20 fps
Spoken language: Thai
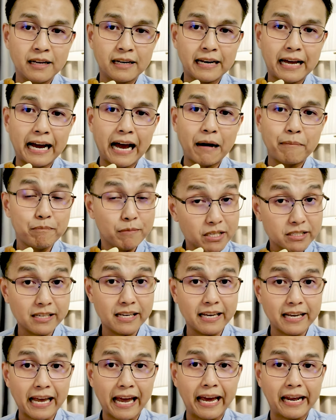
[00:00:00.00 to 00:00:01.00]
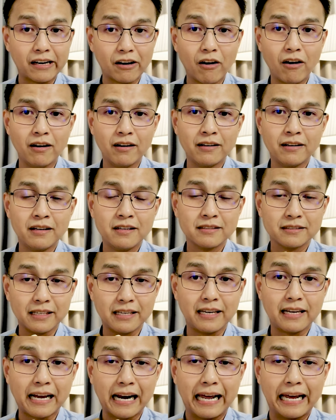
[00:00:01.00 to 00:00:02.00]
นะครับ มี 4 เกรดเนาะ
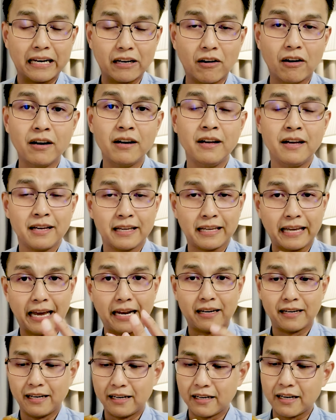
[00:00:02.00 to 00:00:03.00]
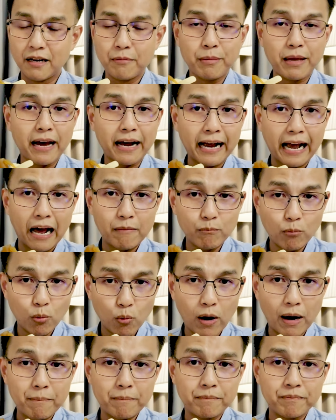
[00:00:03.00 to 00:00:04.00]
4เกรดเนาะเกรดหนึ่งคือมีอาการบ
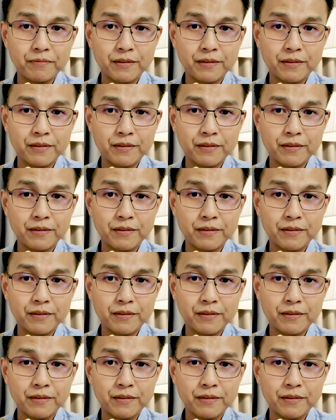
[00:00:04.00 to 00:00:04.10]
วม